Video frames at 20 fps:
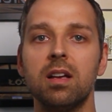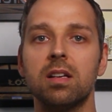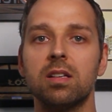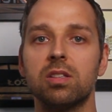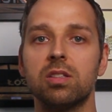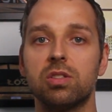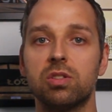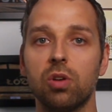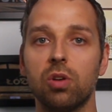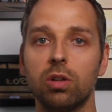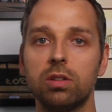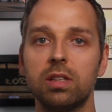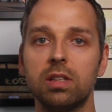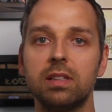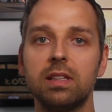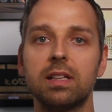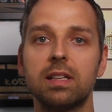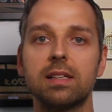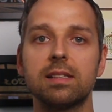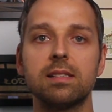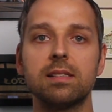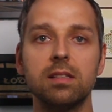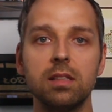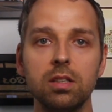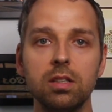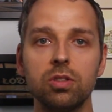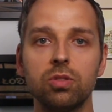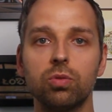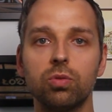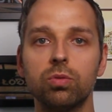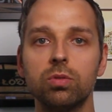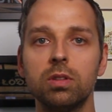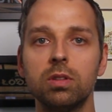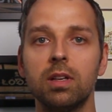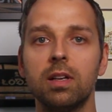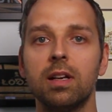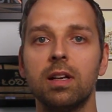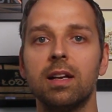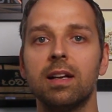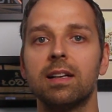Solltet ihr das nicht tun,
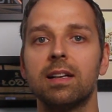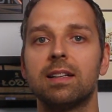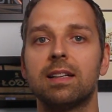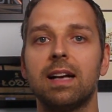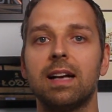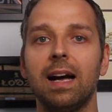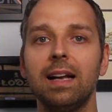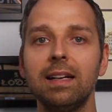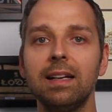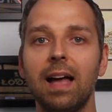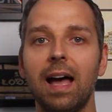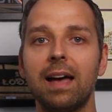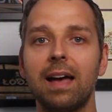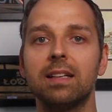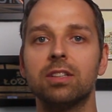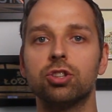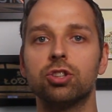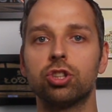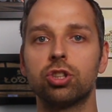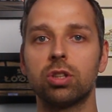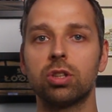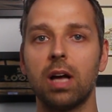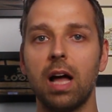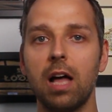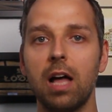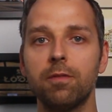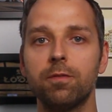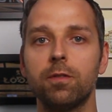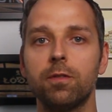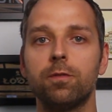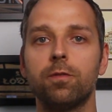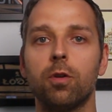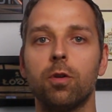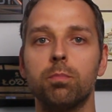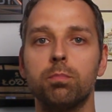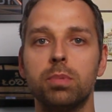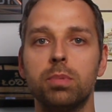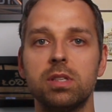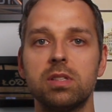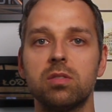kann eine Strafe
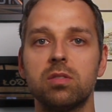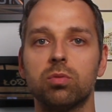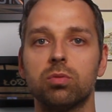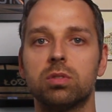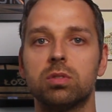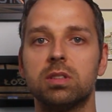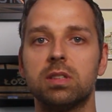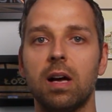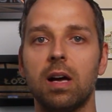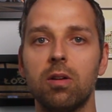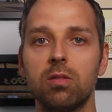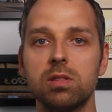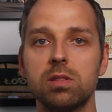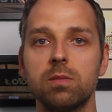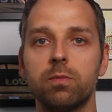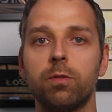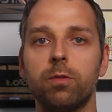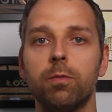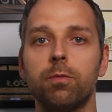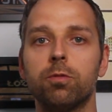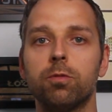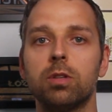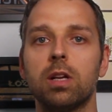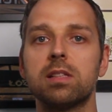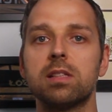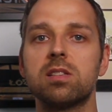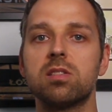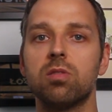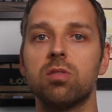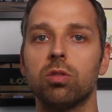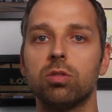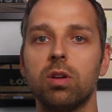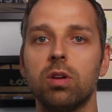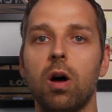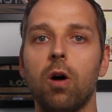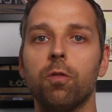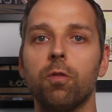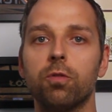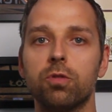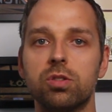von bis zu 1500 Slotte
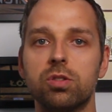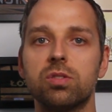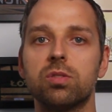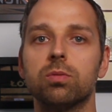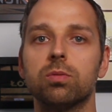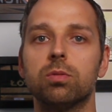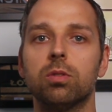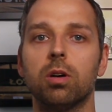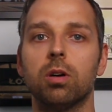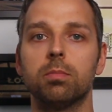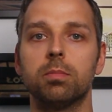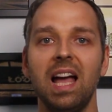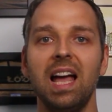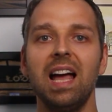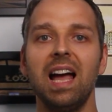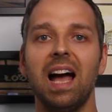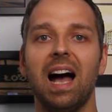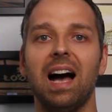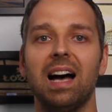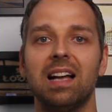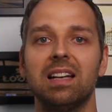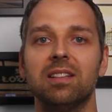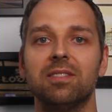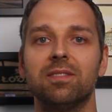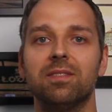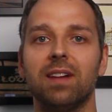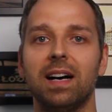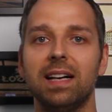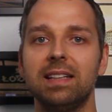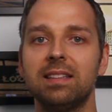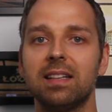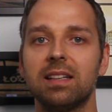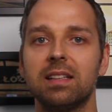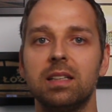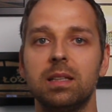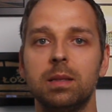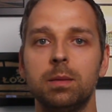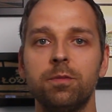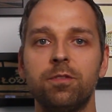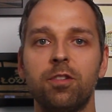auf euch zukommen. Alle
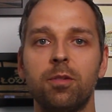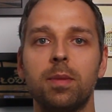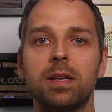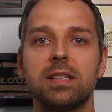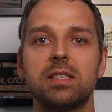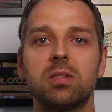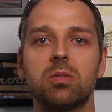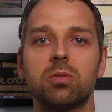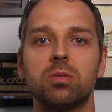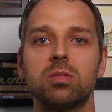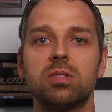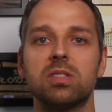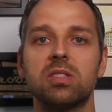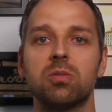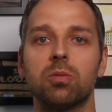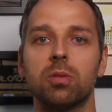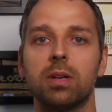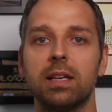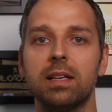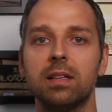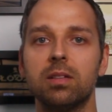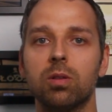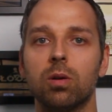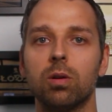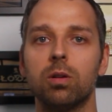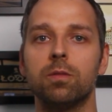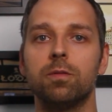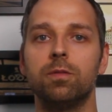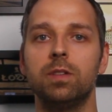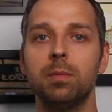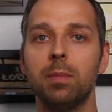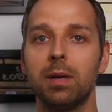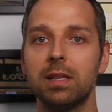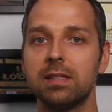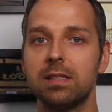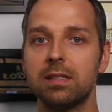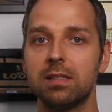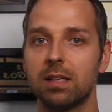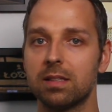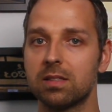weiteren Informationen zu e wie
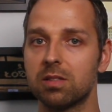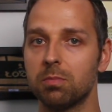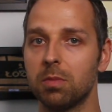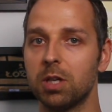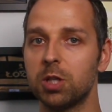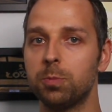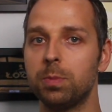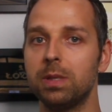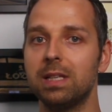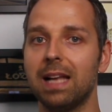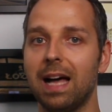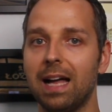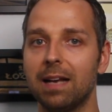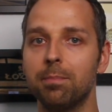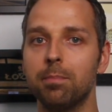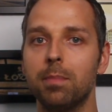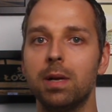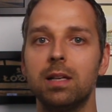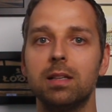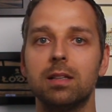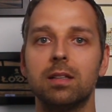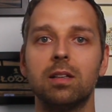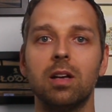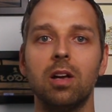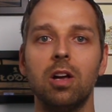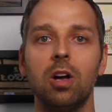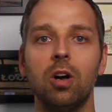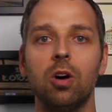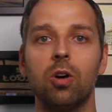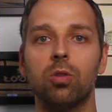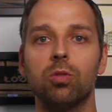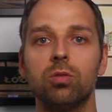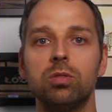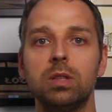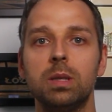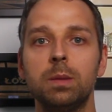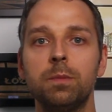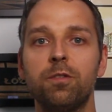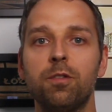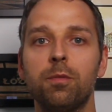man sich da zum Beispiel anmeldet
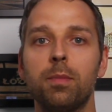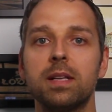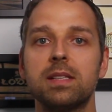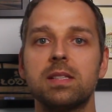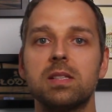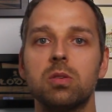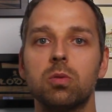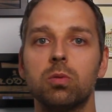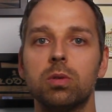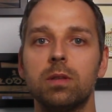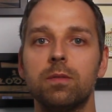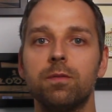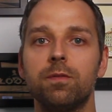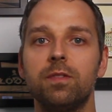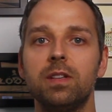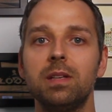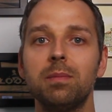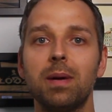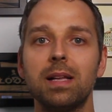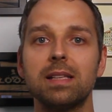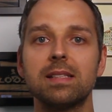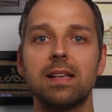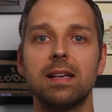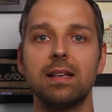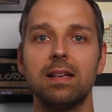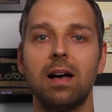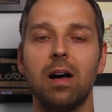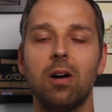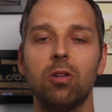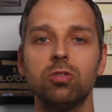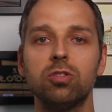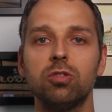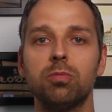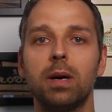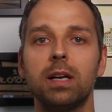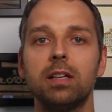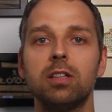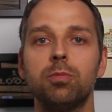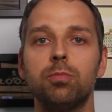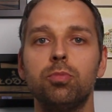und Informationen, wie man seine
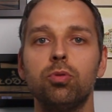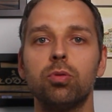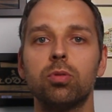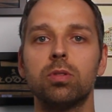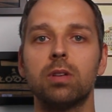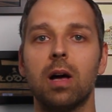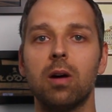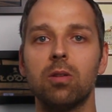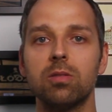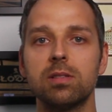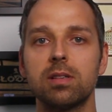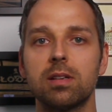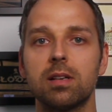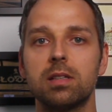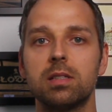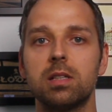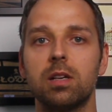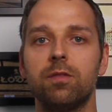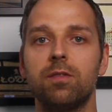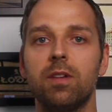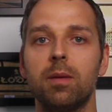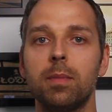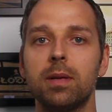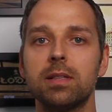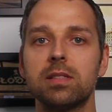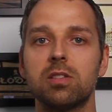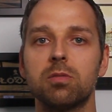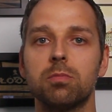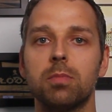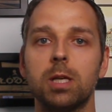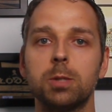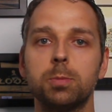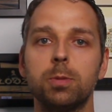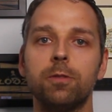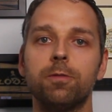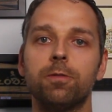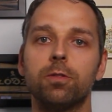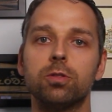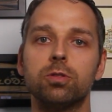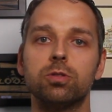Autobahngebühren ausrechnet, wenn man zum
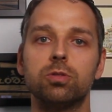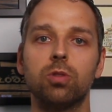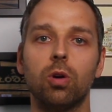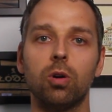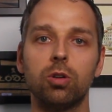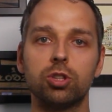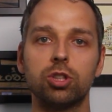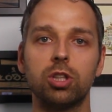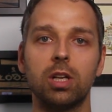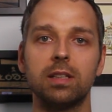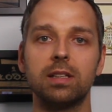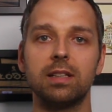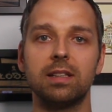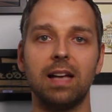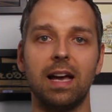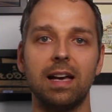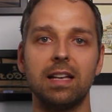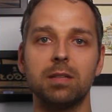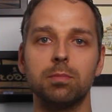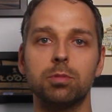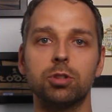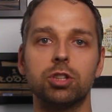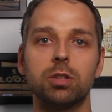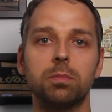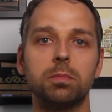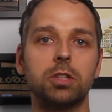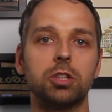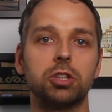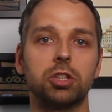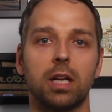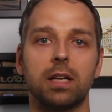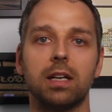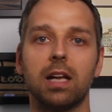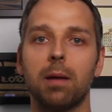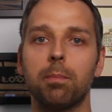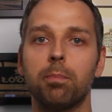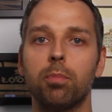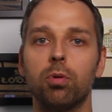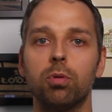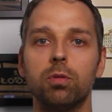Beispiel von Deutschland in eine bestimmte Stadt
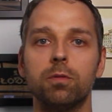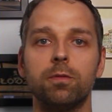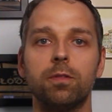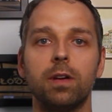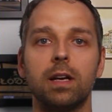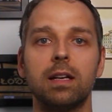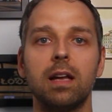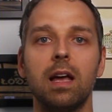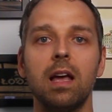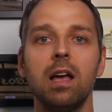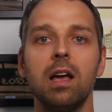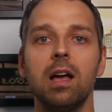nach Polen fährt,